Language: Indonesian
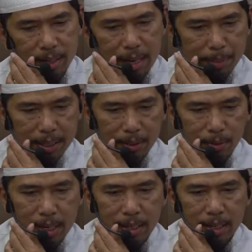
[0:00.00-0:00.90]
Apa
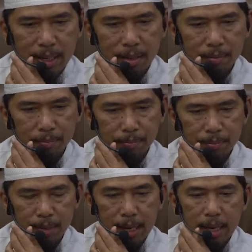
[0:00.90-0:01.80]
tegurannya?
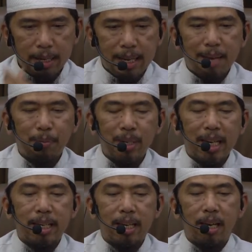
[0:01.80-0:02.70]
Ya
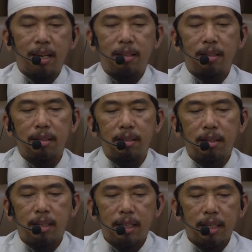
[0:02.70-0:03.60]
bunayya
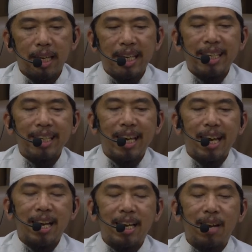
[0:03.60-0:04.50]

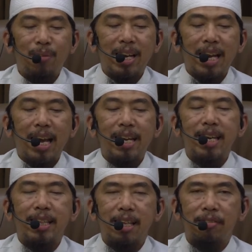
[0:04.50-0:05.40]
Iyaka wal
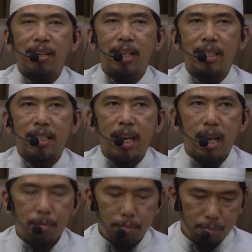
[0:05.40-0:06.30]
hadatha fil
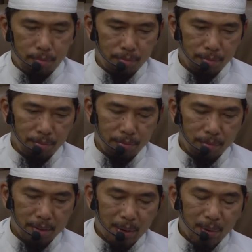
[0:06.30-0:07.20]
Islam
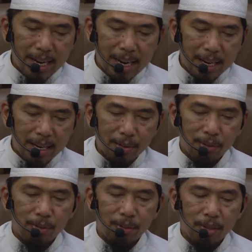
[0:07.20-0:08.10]
Wahai
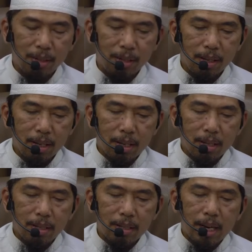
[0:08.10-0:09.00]
anakku
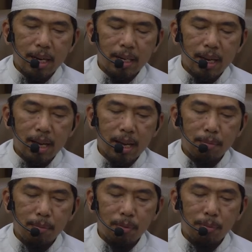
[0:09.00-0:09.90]
Janganlah
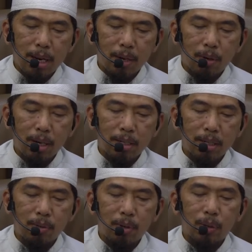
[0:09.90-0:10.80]
kamu melakukan
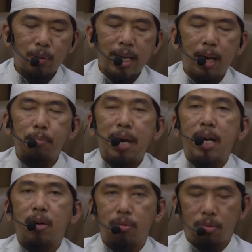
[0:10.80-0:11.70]
sesuatu yang
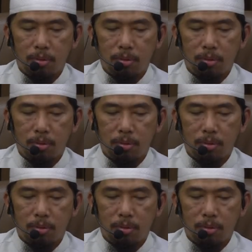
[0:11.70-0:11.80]
baru